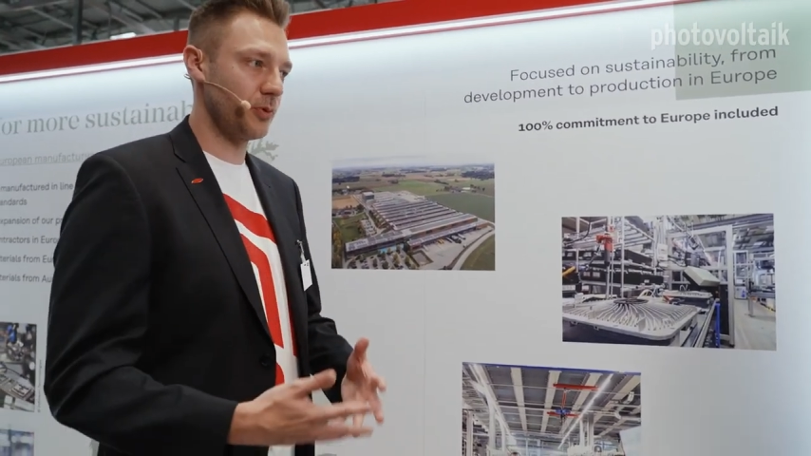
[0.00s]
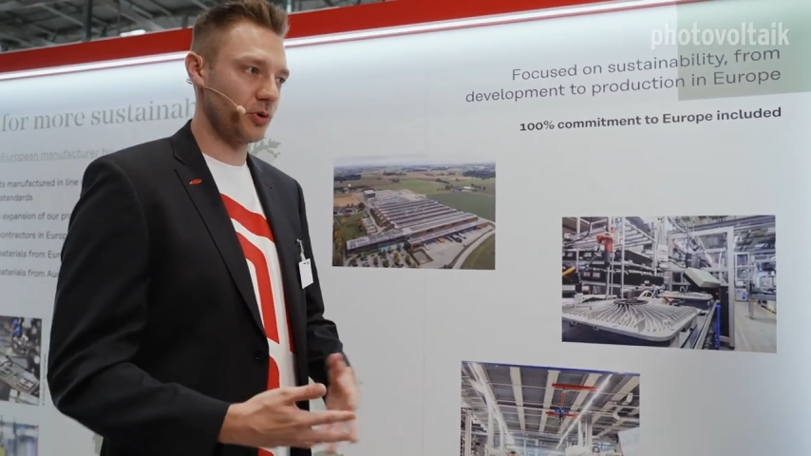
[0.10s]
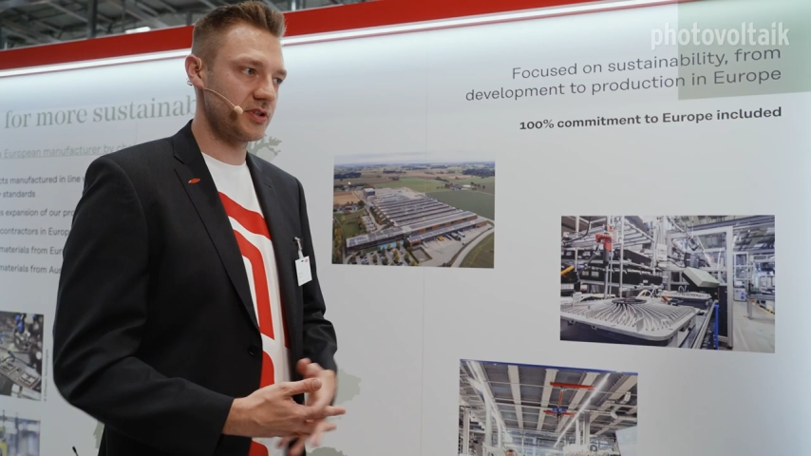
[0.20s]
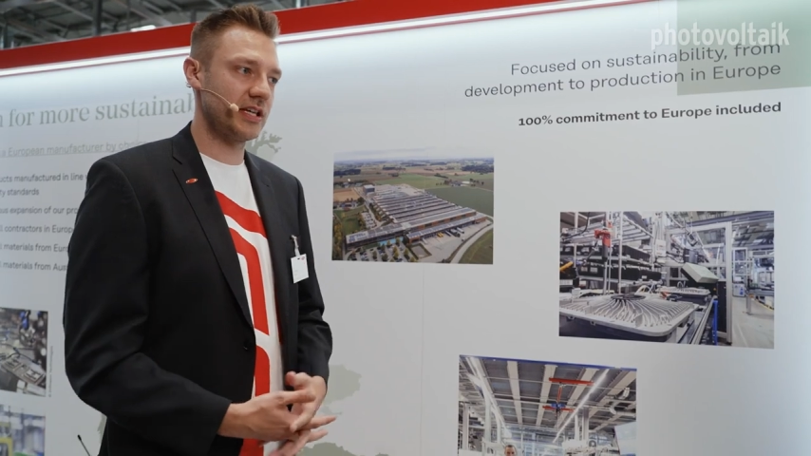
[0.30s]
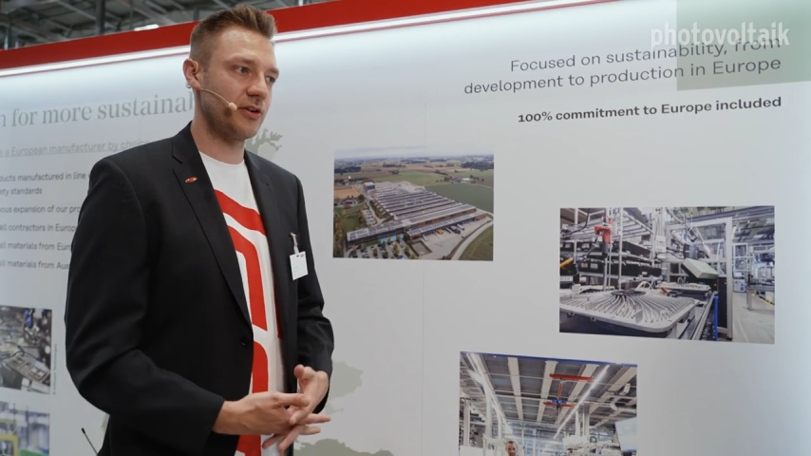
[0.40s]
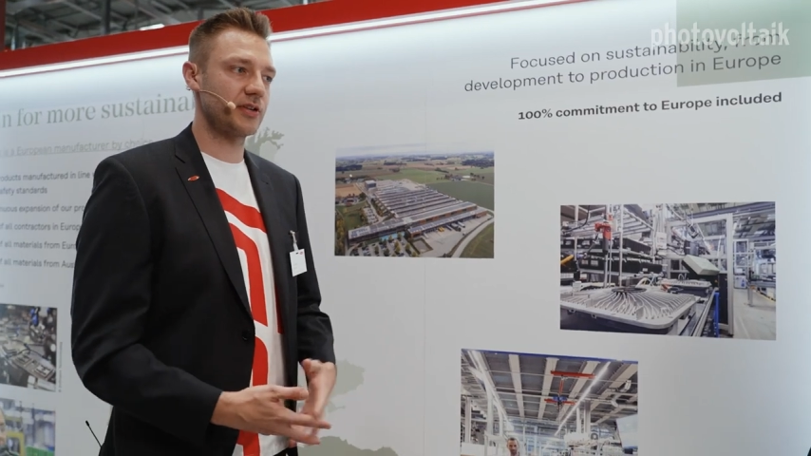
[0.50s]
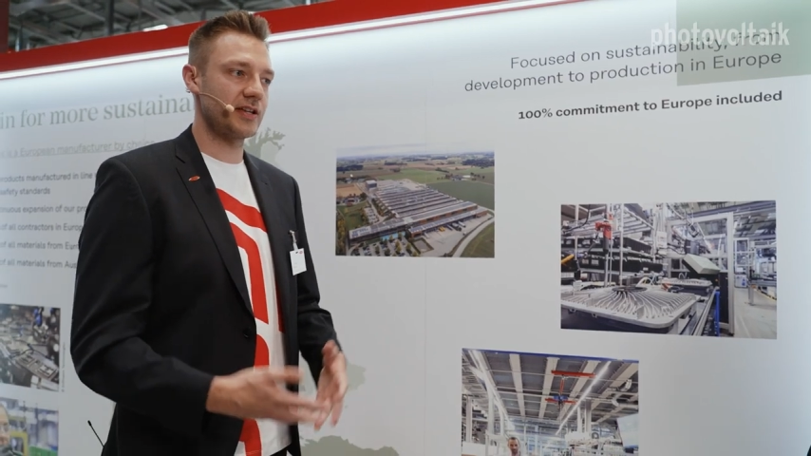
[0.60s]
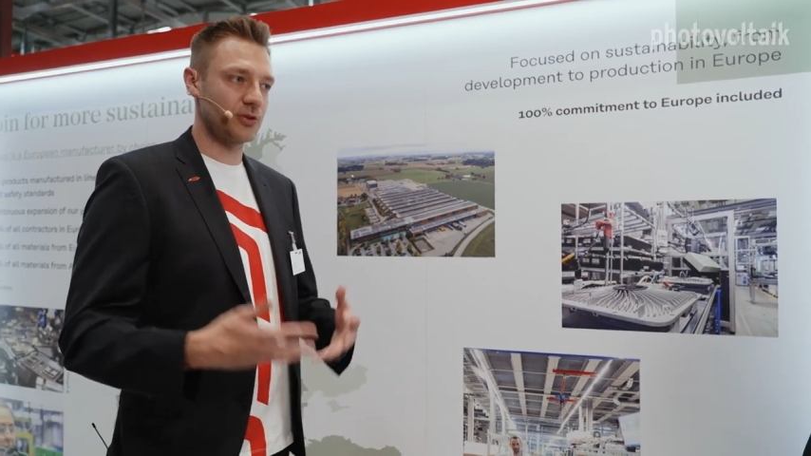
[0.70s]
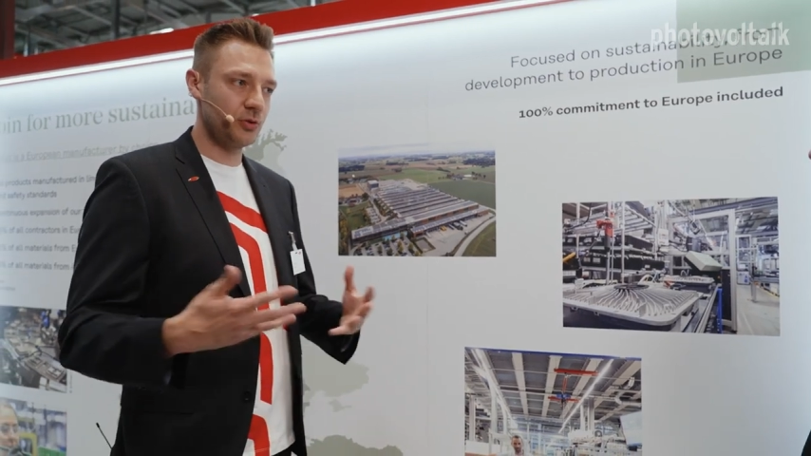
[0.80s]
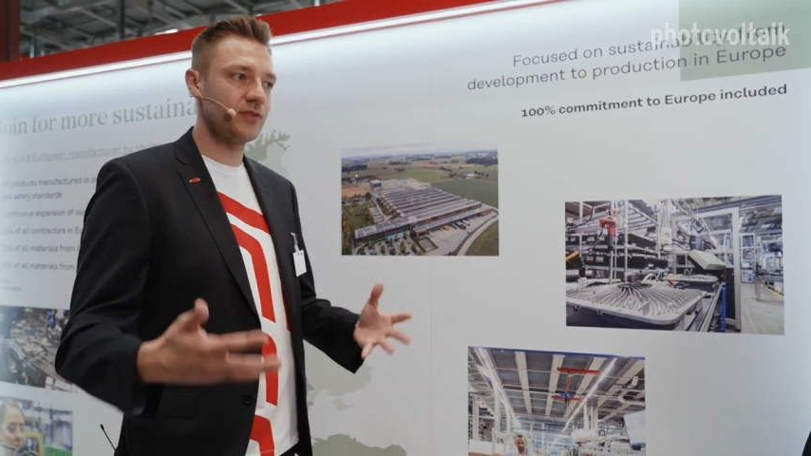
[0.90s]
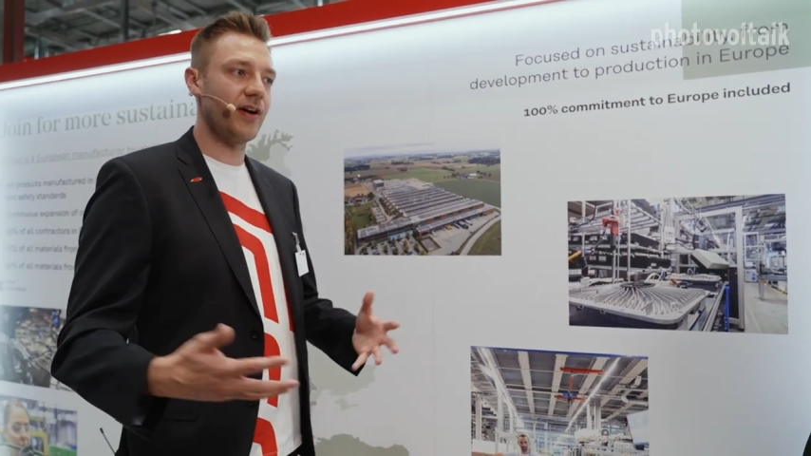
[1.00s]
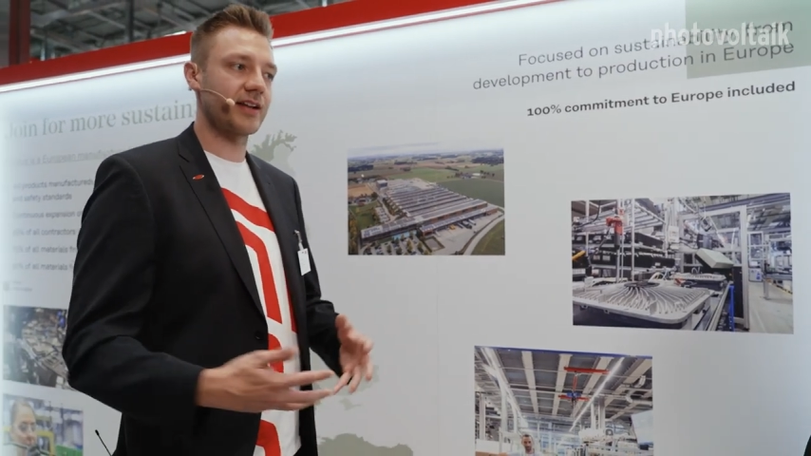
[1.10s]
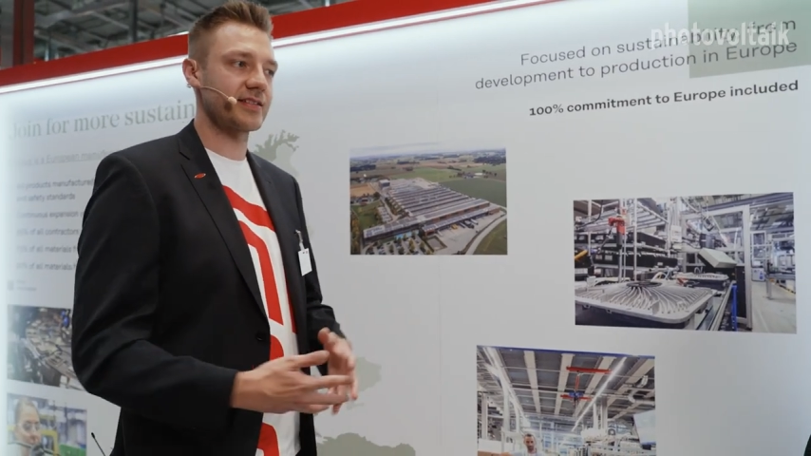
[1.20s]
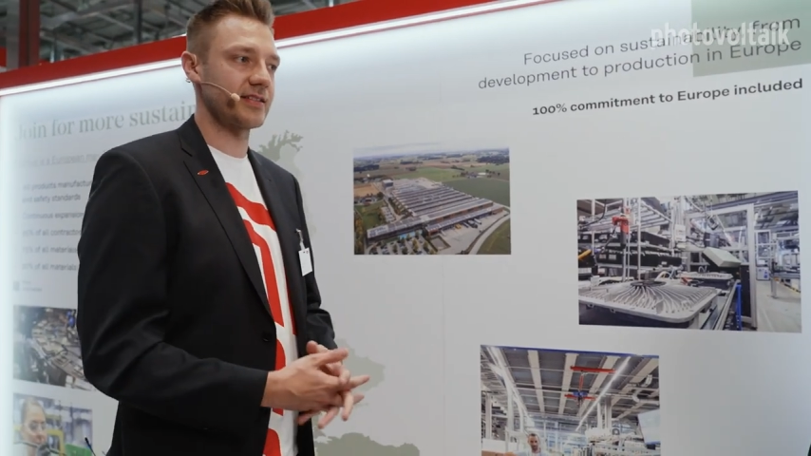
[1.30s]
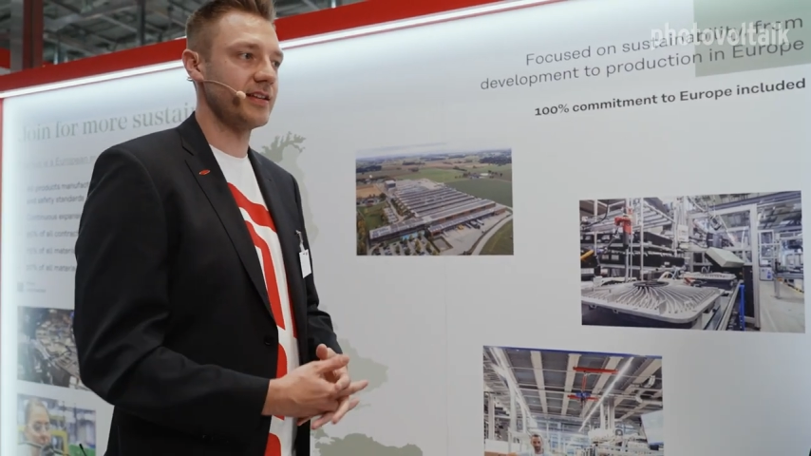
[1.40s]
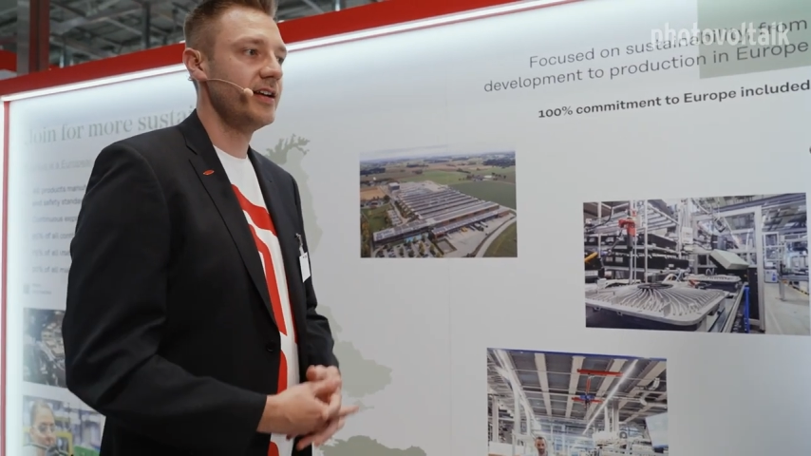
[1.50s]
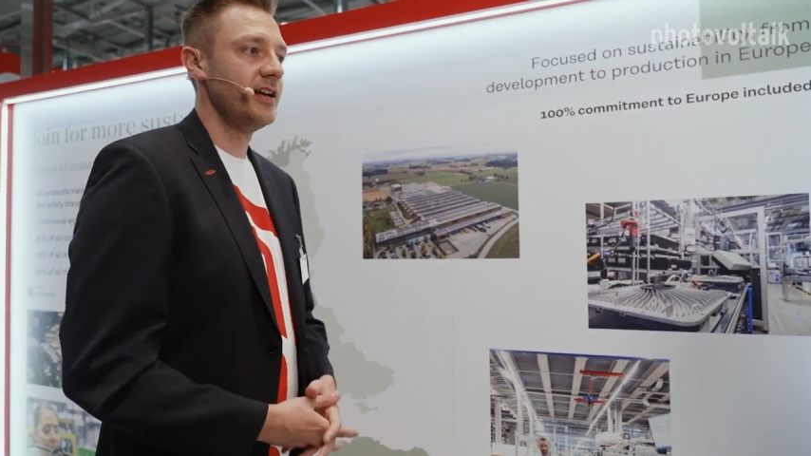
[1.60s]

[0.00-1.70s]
produzieren und gesund wachsen.